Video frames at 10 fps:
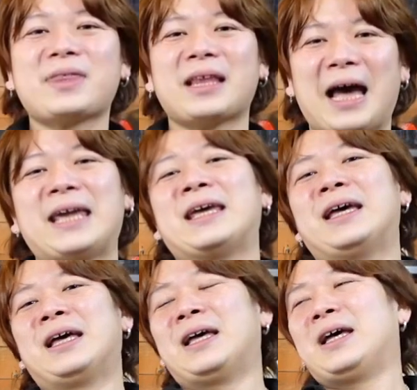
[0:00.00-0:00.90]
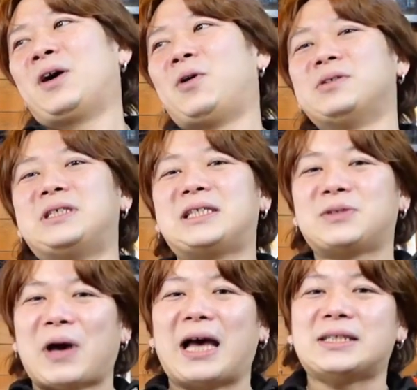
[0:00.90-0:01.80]
はい、本日
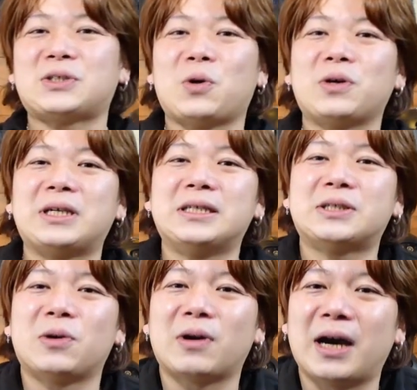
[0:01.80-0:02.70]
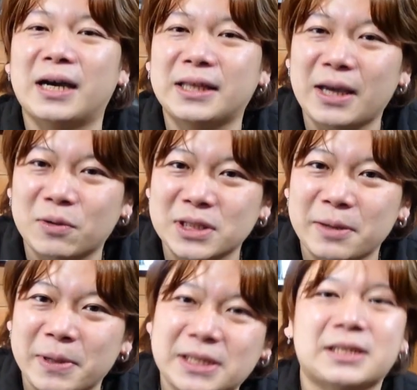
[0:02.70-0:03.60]
は商品紹介でござい
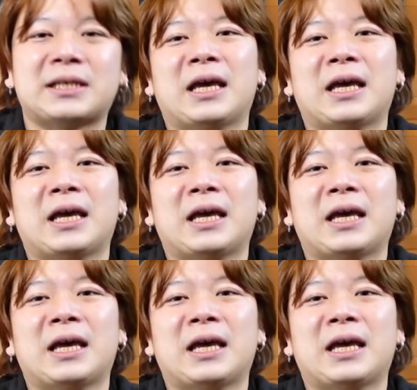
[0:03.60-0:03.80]
ます。